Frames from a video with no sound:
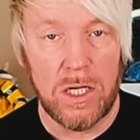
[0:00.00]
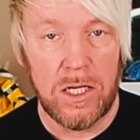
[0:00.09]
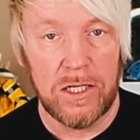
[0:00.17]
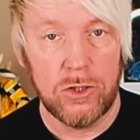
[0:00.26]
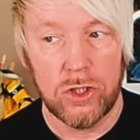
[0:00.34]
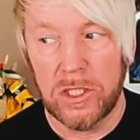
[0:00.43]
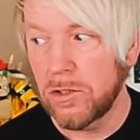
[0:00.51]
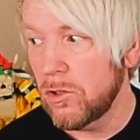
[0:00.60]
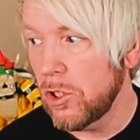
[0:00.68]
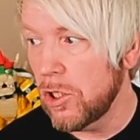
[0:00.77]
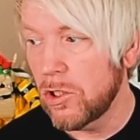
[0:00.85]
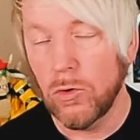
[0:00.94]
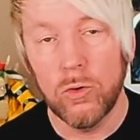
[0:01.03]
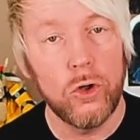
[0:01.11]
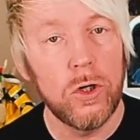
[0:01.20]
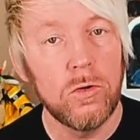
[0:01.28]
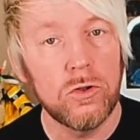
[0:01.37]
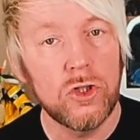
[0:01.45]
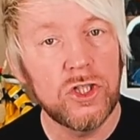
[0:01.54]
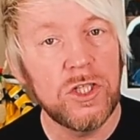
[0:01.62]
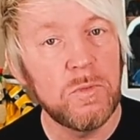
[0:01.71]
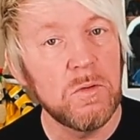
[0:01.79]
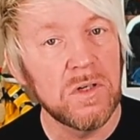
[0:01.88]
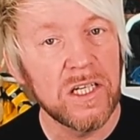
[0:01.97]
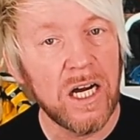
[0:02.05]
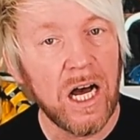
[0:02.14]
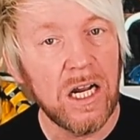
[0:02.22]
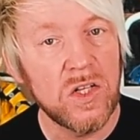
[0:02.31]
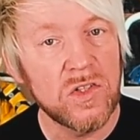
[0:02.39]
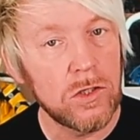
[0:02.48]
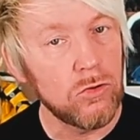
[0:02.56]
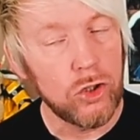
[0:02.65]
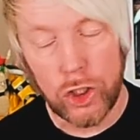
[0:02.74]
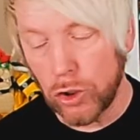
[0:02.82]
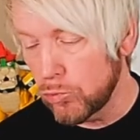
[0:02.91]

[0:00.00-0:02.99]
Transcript: Mal einschaltet. Ich rödel und schiebe immer hier alles hin und her,